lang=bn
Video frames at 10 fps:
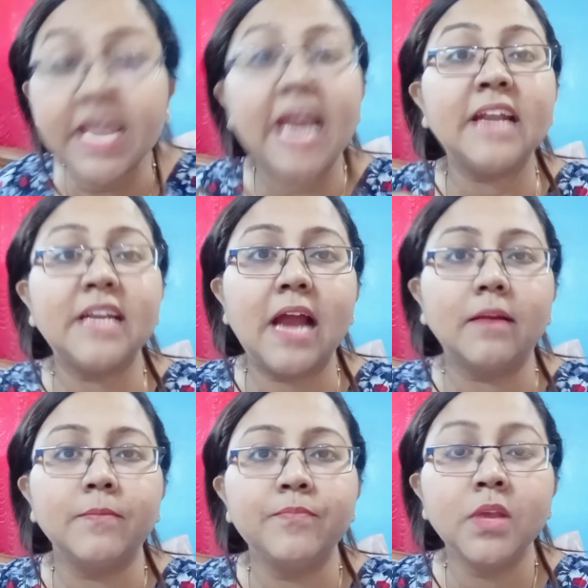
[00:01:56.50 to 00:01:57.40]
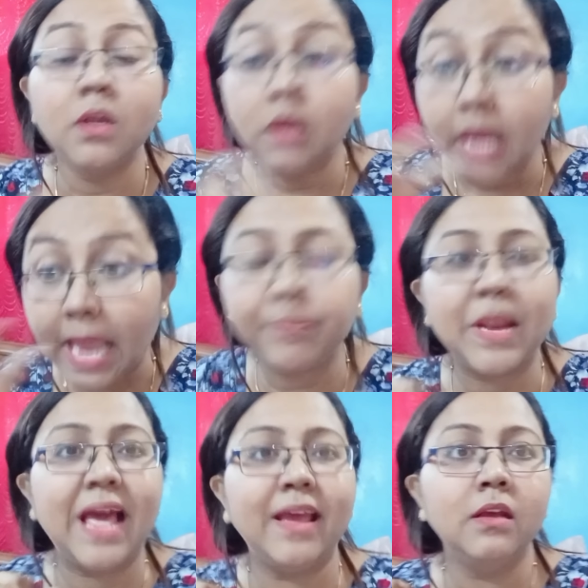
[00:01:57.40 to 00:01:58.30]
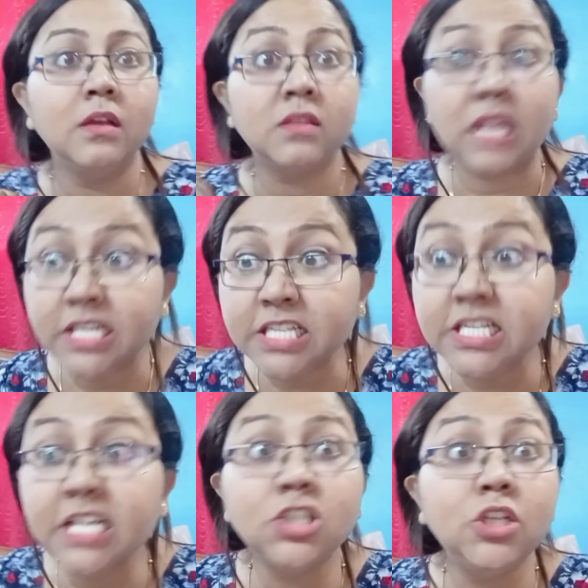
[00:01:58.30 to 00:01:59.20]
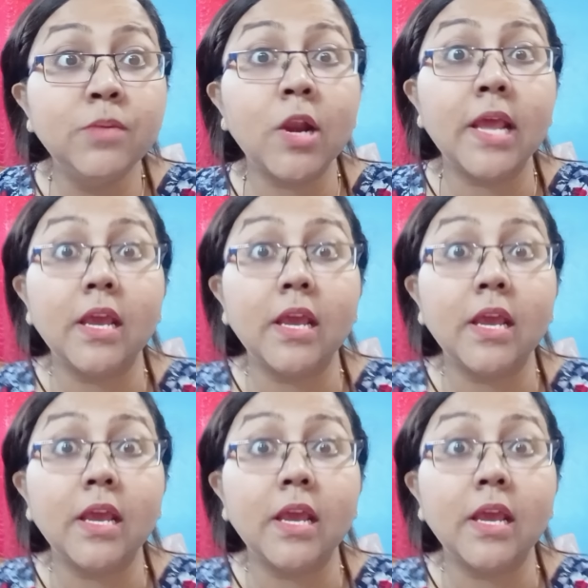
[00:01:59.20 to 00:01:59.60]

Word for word: জ্ঞানটার অ্যাপ্লাই তার নিজের জীবনে